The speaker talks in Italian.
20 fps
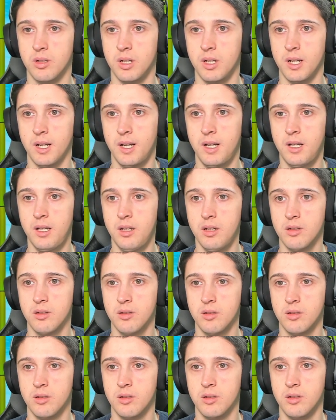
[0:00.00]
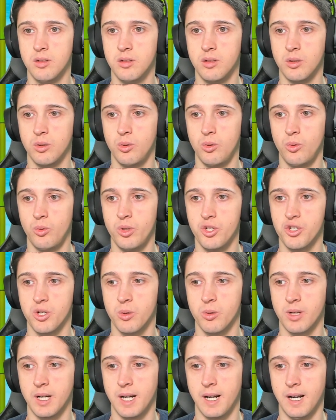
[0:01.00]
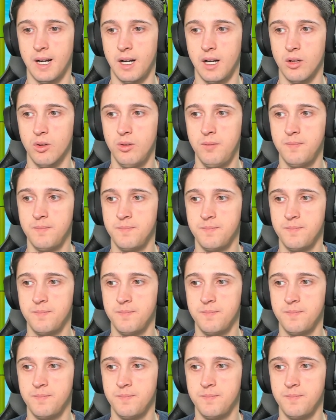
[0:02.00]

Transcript: Ok. Qui c'è un regalo.